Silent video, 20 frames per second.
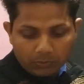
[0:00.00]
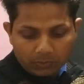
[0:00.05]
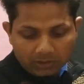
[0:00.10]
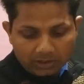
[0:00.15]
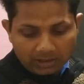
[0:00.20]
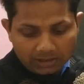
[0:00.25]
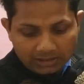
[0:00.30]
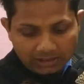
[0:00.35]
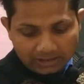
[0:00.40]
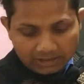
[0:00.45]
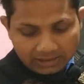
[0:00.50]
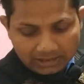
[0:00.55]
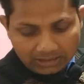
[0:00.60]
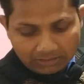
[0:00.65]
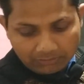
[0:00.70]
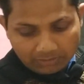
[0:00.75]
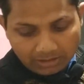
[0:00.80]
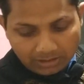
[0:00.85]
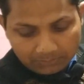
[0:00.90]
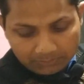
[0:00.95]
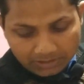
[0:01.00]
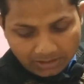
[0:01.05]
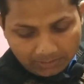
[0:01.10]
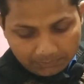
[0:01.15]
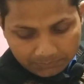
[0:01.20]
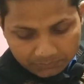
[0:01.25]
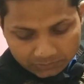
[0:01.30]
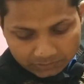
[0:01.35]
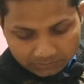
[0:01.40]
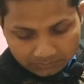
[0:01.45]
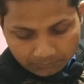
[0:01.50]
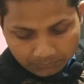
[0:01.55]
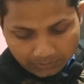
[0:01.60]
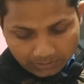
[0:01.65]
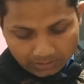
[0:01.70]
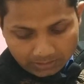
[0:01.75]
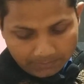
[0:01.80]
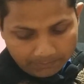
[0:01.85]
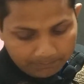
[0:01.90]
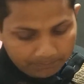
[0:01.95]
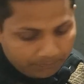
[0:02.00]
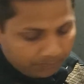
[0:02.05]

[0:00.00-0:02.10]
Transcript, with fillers: पुट कर देंगे केवल हम यहाँ पर ना